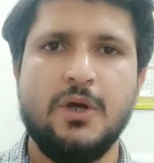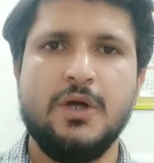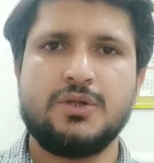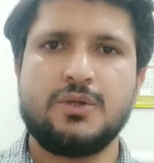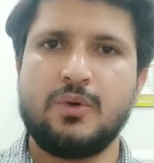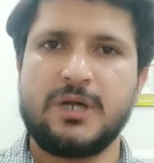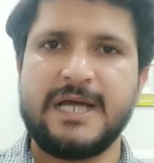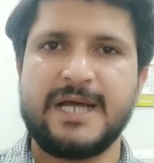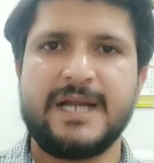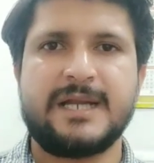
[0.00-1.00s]
तो वो
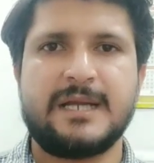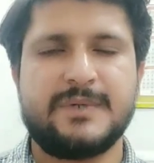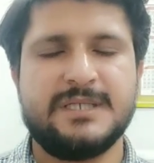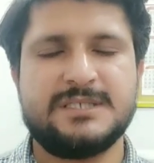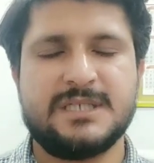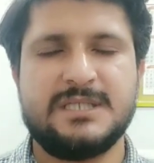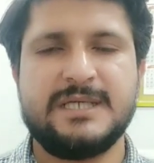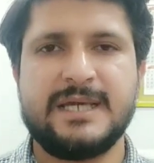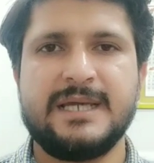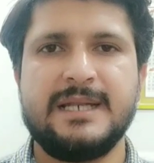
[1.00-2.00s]
डायरेक्ट आपके चल
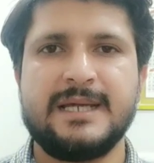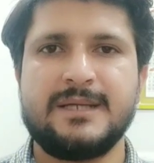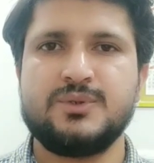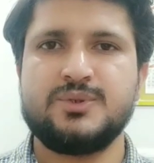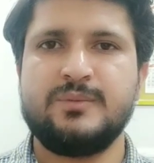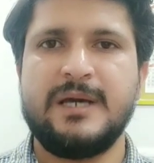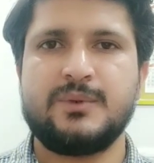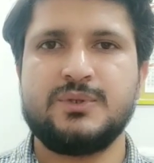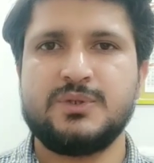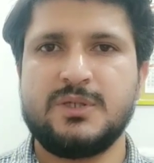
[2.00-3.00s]
जाएंगे लेकिन उसमें
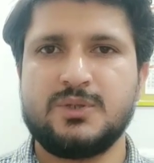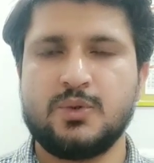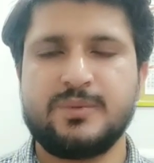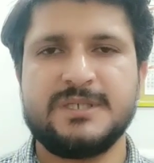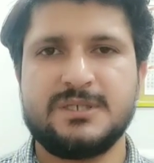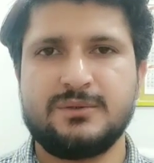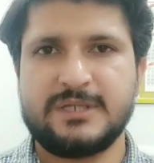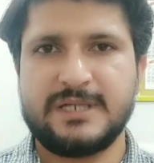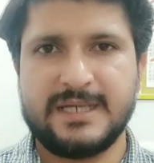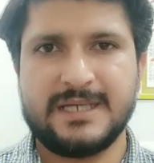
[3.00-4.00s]
आपको जो है धूप की ज़रूरत
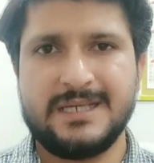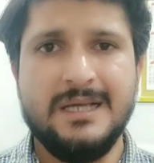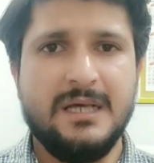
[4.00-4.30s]
रहेगी